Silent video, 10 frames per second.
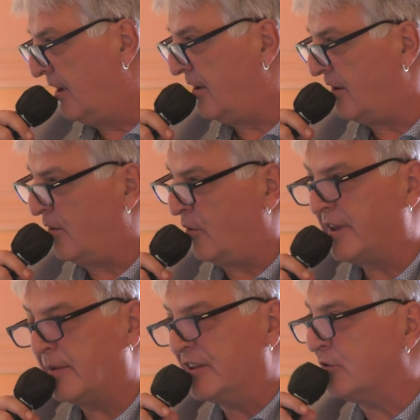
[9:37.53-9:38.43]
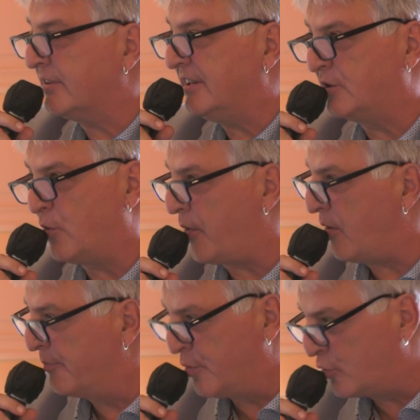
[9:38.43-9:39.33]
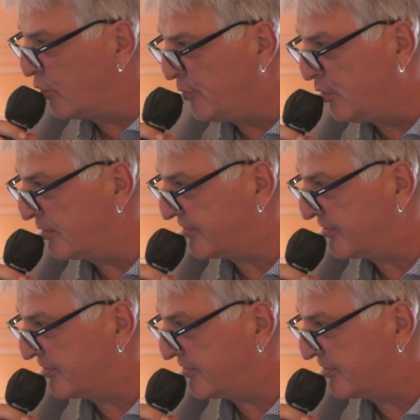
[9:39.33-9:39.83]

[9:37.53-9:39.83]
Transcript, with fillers: euh, on a l'impression qu'il comprend beaucoup mieux